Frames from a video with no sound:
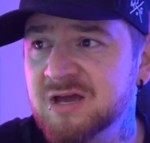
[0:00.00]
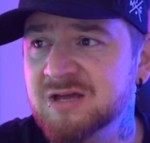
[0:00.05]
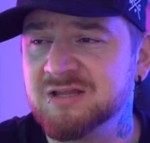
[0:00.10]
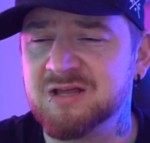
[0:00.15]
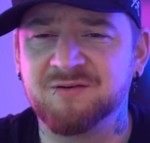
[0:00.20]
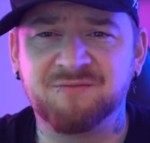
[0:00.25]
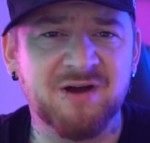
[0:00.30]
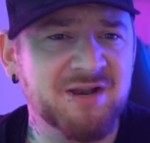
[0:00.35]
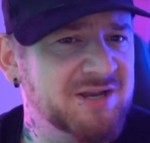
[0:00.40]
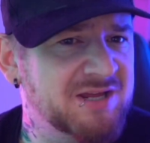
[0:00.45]

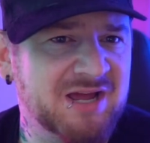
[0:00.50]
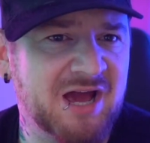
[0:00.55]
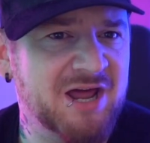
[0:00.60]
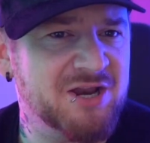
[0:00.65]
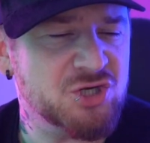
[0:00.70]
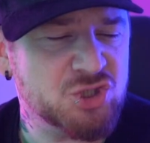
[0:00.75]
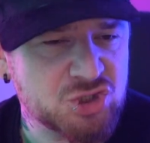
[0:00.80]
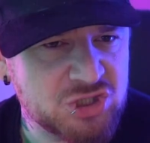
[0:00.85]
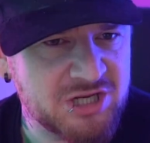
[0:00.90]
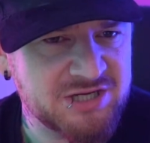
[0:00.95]
Da waren die gar
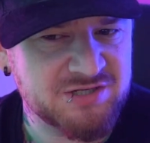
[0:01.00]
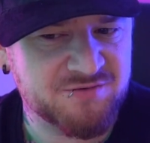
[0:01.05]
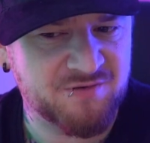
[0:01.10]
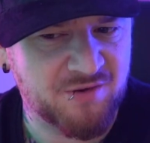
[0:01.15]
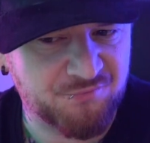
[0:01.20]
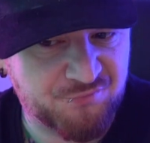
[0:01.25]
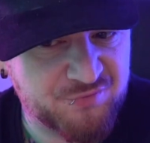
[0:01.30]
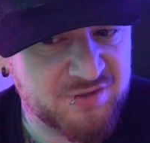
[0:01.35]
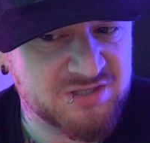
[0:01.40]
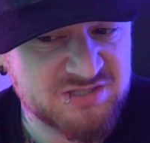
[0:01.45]
nicht schlecht. Wir
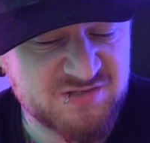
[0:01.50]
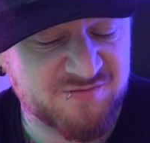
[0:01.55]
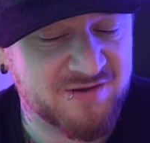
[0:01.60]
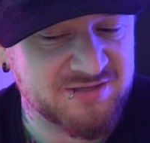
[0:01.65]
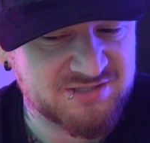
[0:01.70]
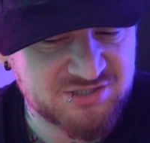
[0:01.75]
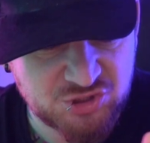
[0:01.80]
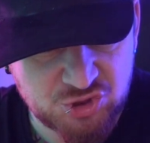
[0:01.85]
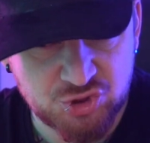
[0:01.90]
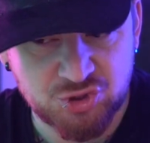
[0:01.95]
haben
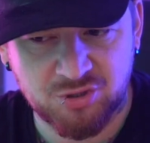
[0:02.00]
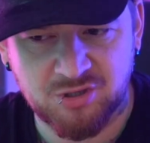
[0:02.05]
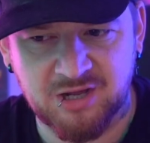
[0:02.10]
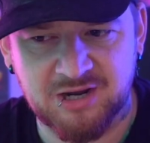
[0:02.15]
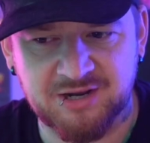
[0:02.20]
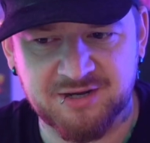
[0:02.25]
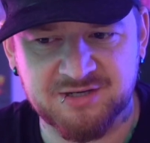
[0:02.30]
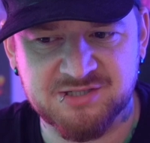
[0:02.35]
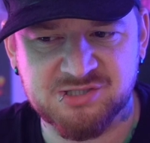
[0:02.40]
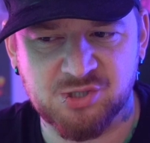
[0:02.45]
24 Stück
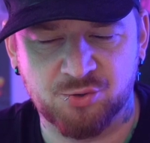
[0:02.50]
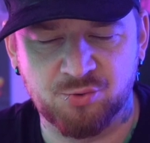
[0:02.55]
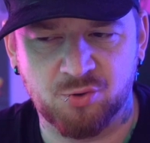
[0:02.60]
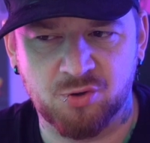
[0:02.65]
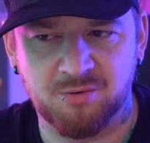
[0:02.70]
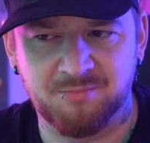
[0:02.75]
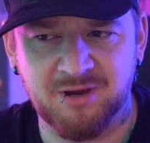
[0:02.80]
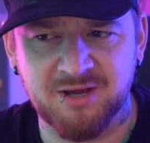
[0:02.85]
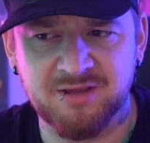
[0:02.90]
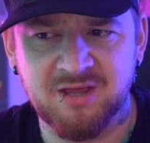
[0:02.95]
allerdings auch nur
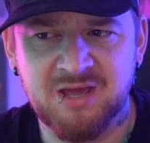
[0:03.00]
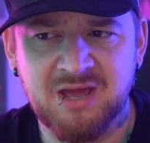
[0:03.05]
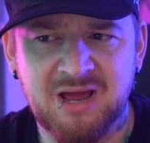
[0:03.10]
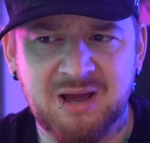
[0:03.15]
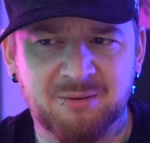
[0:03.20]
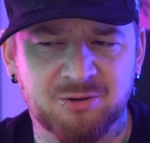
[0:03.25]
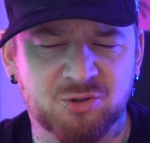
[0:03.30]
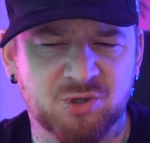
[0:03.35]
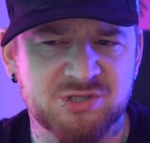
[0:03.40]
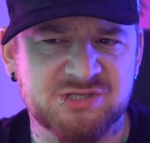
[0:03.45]
gemacht.
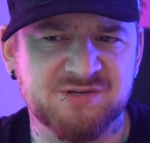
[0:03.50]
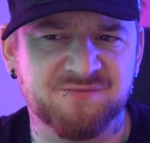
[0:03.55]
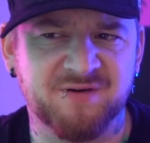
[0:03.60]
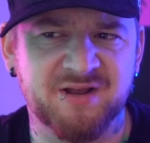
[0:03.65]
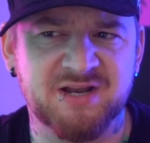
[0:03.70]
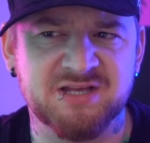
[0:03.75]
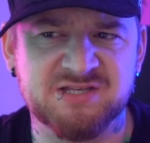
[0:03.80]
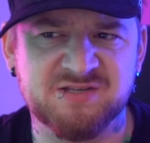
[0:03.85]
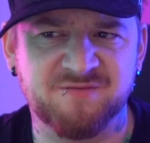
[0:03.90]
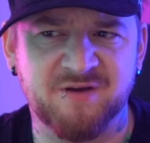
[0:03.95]
Aber trotzdem
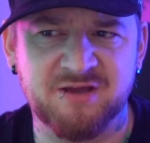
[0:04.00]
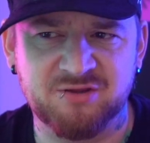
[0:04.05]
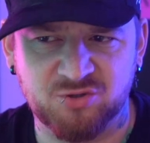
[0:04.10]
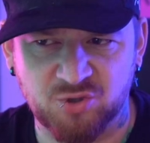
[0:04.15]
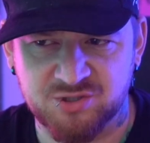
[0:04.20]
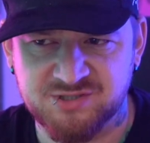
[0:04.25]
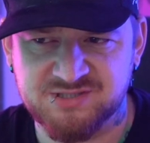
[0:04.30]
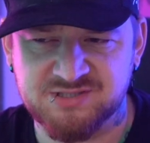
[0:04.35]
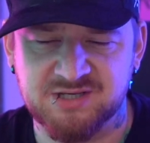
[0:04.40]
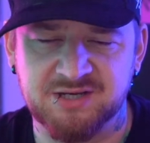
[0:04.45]
waren da zwei
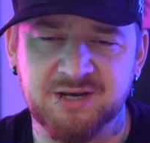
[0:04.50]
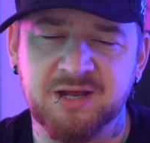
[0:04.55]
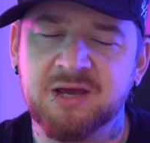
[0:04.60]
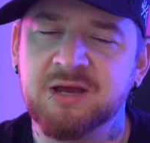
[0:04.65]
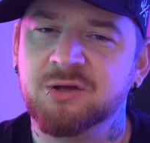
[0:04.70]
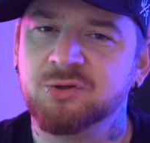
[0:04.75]
Tots drin.